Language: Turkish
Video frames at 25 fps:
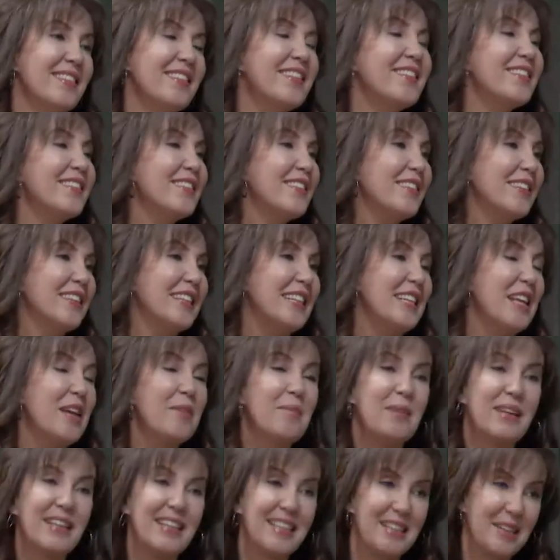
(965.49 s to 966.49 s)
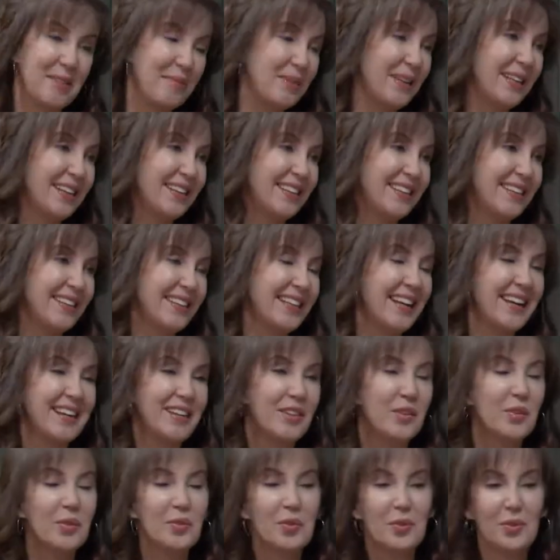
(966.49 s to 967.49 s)
Nasıl yemek yemeli?
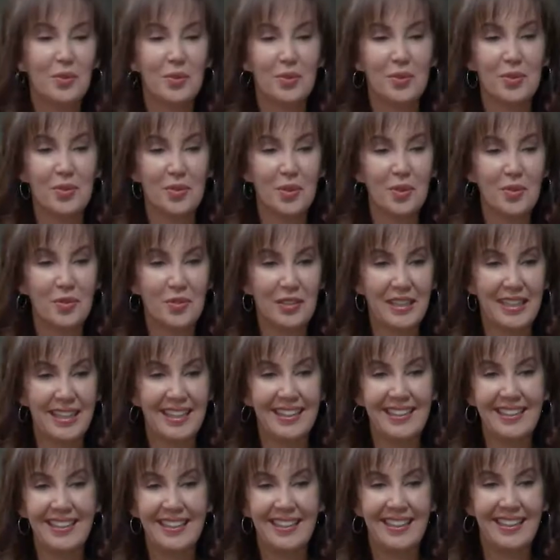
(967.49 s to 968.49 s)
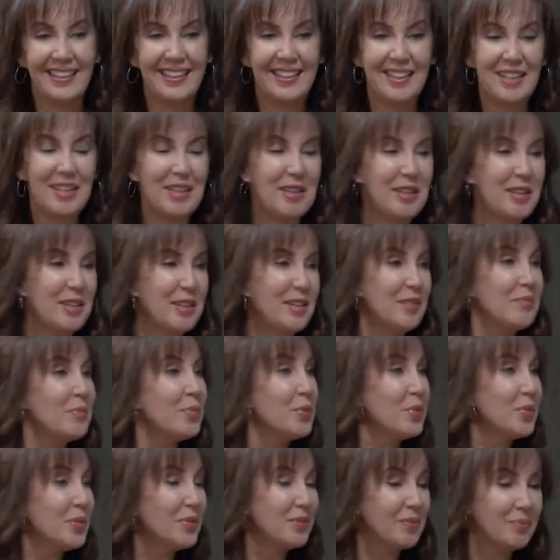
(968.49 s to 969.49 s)
Yani oturduk sofraya. E,
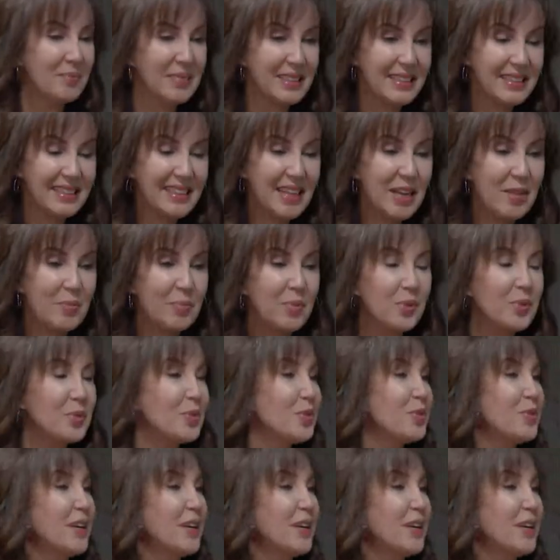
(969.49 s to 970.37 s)
bunun bir temposu